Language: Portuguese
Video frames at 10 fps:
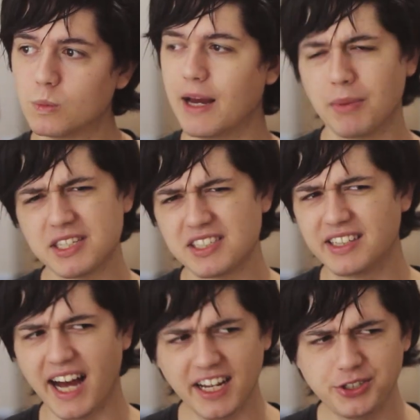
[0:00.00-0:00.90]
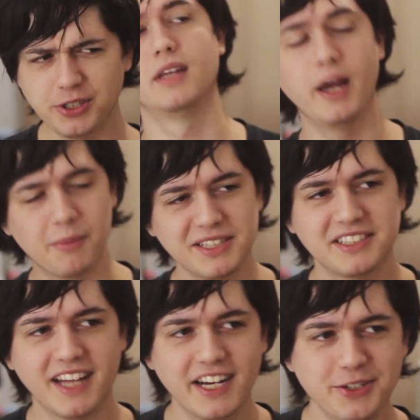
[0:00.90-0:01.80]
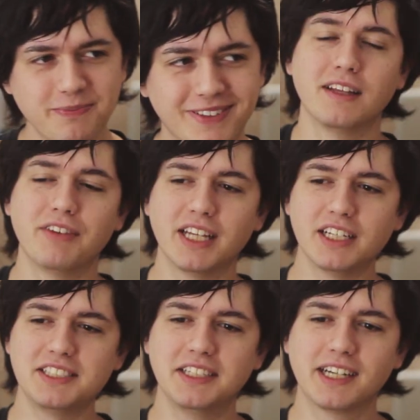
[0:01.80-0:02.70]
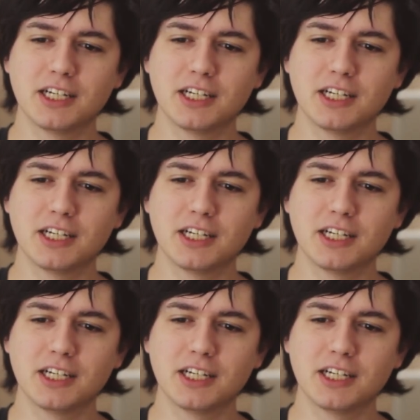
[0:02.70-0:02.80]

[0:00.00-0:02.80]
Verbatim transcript: é uma cidade, é uma cidade. Na verdade é assim,